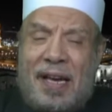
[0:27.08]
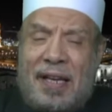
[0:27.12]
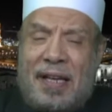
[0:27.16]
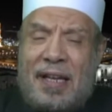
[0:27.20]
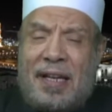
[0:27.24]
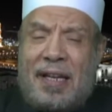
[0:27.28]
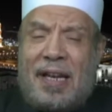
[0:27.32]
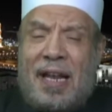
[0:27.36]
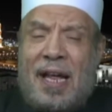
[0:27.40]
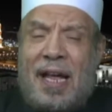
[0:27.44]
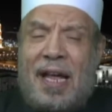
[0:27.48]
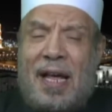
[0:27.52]

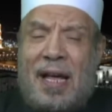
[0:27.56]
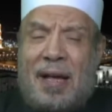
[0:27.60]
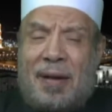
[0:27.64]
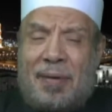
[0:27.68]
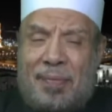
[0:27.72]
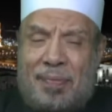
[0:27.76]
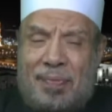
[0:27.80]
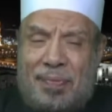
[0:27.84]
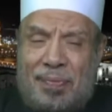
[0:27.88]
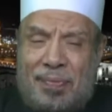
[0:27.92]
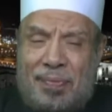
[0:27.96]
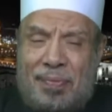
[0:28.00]
إن
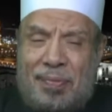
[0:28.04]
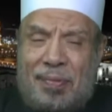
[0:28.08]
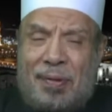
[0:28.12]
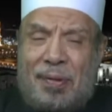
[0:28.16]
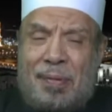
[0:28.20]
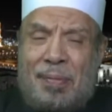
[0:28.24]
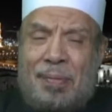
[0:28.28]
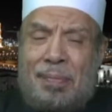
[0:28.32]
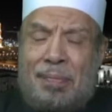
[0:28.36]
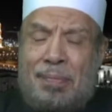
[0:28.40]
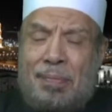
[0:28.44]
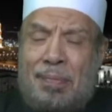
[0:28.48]

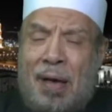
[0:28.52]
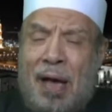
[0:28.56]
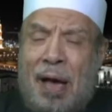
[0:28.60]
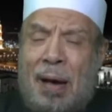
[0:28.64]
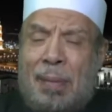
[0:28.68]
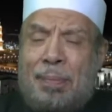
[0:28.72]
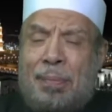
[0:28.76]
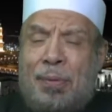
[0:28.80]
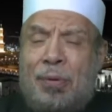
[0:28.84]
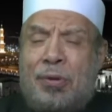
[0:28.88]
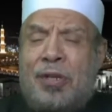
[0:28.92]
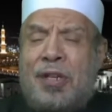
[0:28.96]
ما
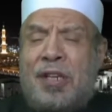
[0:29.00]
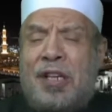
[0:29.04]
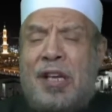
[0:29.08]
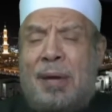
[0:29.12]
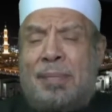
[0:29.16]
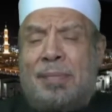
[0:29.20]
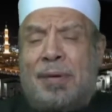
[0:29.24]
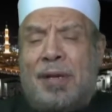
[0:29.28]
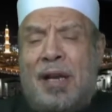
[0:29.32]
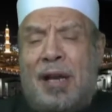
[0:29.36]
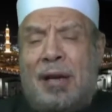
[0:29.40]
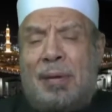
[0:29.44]

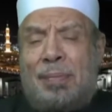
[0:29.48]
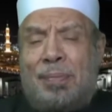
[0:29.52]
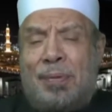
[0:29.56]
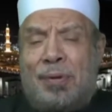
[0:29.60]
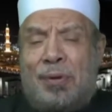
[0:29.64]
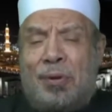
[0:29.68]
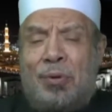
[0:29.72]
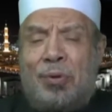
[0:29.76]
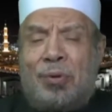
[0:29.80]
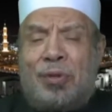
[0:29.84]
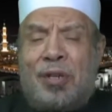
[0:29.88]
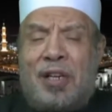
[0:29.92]
بني من
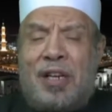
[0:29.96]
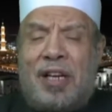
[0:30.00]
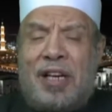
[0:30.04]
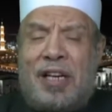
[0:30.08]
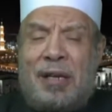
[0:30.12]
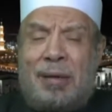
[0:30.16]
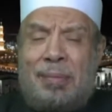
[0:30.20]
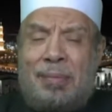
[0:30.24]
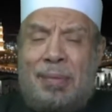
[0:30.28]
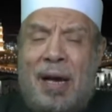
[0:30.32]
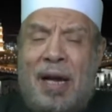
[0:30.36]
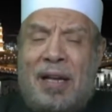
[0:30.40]
البيوت
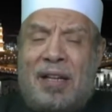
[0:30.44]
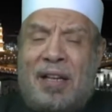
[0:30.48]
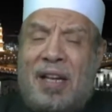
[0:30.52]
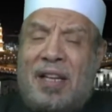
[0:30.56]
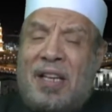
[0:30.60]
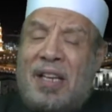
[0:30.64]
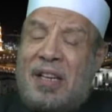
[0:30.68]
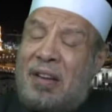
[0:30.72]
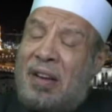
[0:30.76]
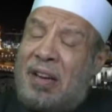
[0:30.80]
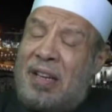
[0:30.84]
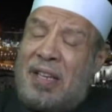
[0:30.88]

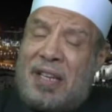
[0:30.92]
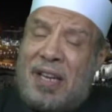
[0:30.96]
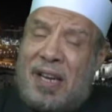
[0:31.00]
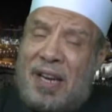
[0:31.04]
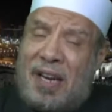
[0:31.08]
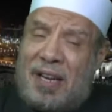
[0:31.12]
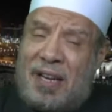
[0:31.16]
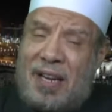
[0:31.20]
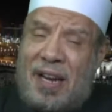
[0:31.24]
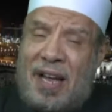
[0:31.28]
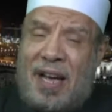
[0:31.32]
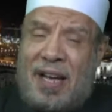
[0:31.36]
لعبادة غير
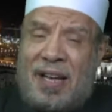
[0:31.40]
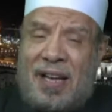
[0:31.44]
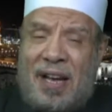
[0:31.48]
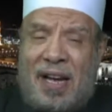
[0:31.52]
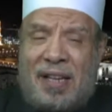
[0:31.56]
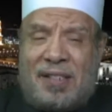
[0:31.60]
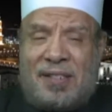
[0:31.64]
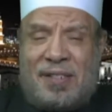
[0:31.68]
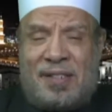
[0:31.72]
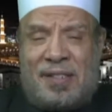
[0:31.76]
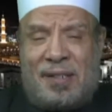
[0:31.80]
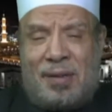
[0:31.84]
الله
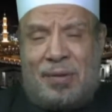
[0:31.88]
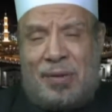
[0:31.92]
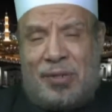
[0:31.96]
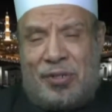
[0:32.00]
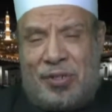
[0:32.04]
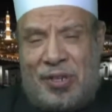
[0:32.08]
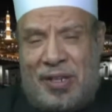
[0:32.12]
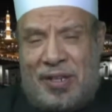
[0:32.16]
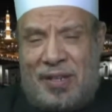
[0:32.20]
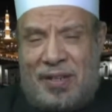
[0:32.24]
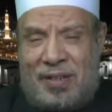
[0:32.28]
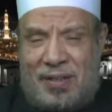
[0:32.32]
عز
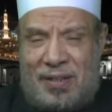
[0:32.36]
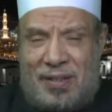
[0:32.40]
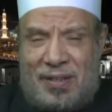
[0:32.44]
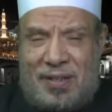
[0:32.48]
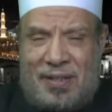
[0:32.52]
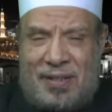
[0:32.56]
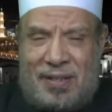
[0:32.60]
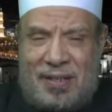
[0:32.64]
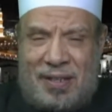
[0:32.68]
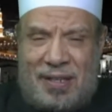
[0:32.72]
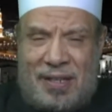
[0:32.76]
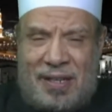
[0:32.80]
وجل
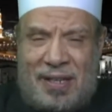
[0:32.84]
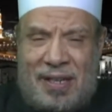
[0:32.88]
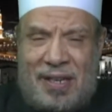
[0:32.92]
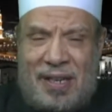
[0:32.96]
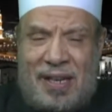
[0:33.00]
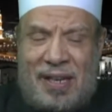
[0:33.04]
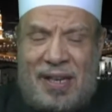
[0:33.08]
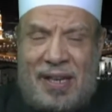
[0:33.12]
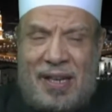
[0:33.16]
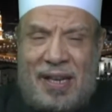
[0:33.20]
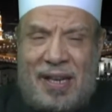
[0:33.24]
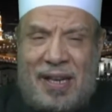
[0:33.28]

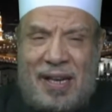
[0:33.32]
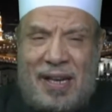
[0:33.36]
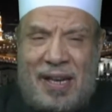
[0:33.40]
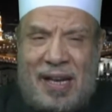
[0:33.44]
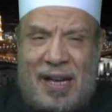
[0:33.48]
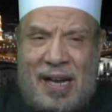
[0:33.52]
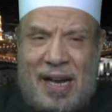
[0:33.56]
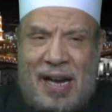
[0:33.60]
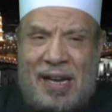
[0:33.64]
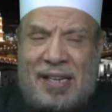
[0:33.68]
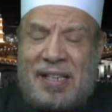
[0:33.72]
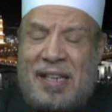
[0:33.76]

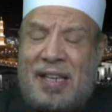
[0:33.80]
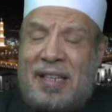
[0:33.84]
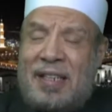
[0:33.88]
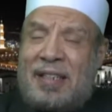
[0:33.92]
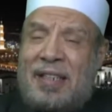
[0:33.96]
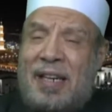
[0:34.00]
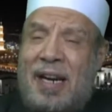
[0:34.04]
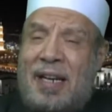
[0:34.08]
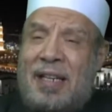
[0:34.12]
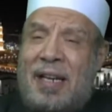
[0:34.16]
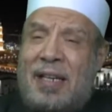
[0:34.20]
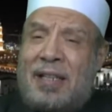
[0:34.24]
أيا
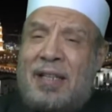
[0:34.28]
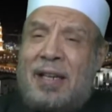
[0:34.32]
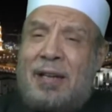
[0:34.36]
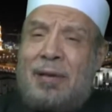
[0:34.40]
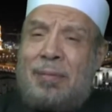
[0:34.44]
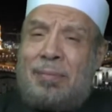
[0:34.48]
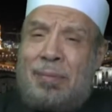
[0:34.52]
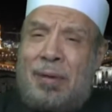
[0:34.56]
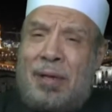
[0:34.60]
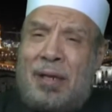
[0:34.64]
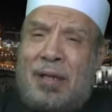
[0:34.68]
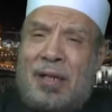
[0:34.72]
كانت
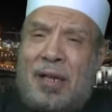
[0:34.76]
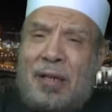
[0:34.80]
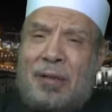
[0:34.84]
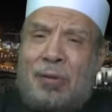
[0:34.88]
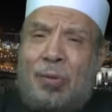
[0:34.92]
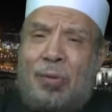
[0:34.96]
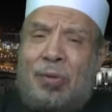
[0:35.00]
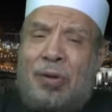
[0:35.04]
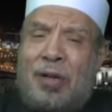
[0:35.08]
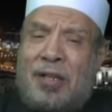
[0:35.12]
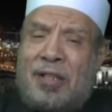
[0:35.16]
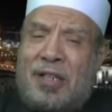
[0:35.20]
الملة
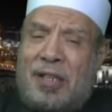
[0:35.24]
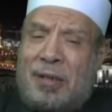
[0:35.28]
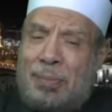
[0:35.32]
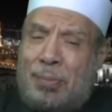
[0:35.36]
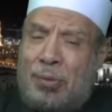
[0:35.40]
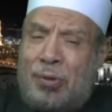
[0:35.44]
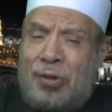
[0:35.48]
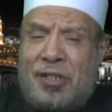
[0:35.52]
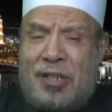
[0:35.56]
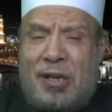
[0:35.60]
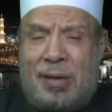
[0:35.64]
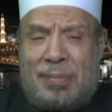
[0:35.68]
التي
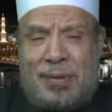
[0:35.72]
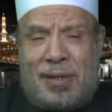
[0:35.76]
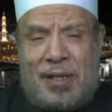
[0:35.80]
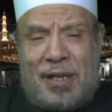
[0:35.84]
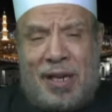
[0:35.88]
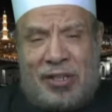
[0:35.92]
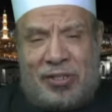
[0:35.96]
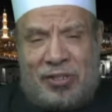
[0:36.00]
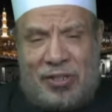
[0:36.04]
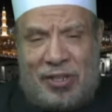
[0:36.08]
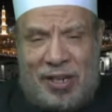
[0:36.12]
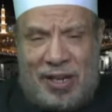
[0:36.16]
بني
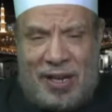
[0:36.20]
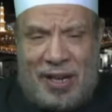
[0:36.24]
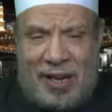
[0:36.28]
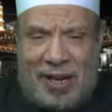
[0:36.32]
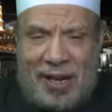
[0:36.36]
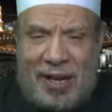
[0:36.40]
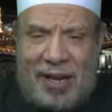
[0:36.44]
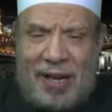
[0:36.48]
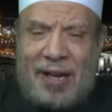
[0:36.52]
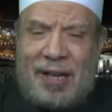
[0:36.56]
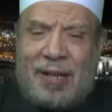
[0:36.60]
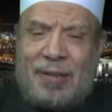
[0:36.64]
من
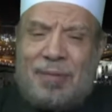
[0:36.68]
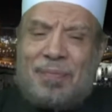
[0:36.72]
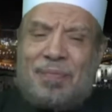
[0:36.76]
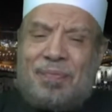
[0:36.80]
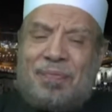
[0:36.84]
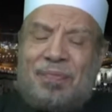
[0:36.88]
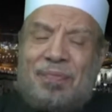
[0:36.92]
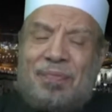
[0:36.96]
أجلها